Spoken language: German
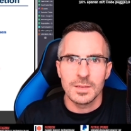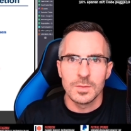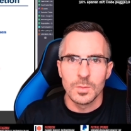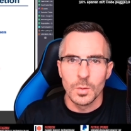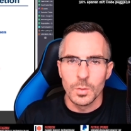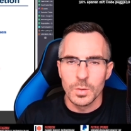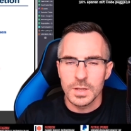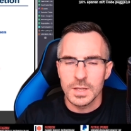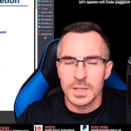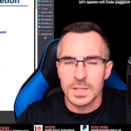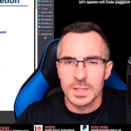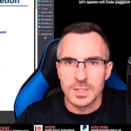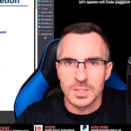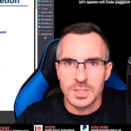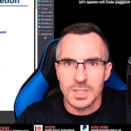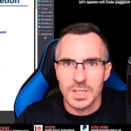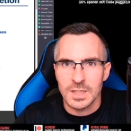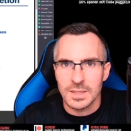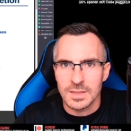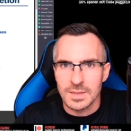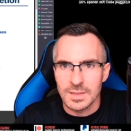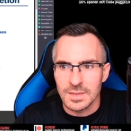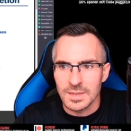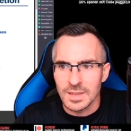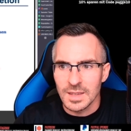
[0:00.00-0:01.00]
Solche
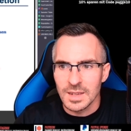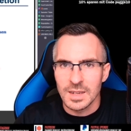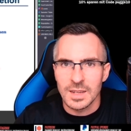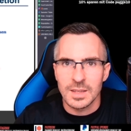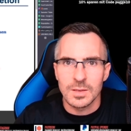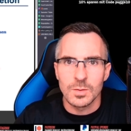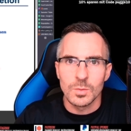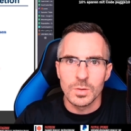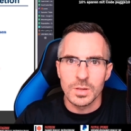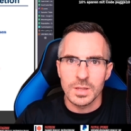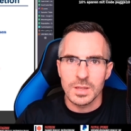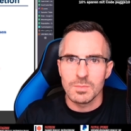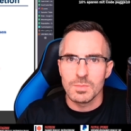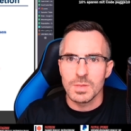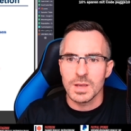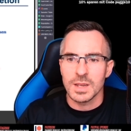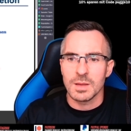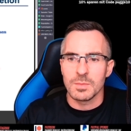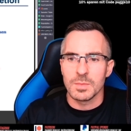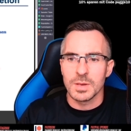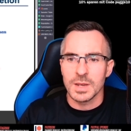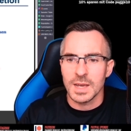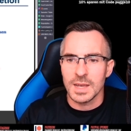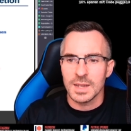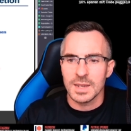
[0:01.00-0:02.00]
Geschichten zählen natürlich immer
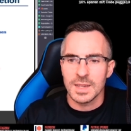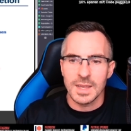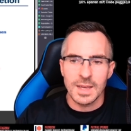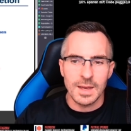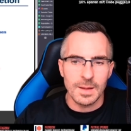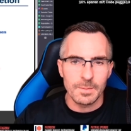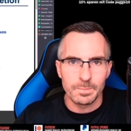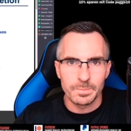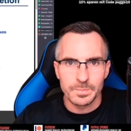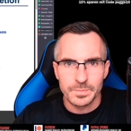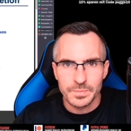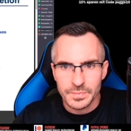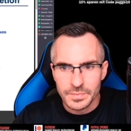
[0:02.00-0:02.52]
damit einher.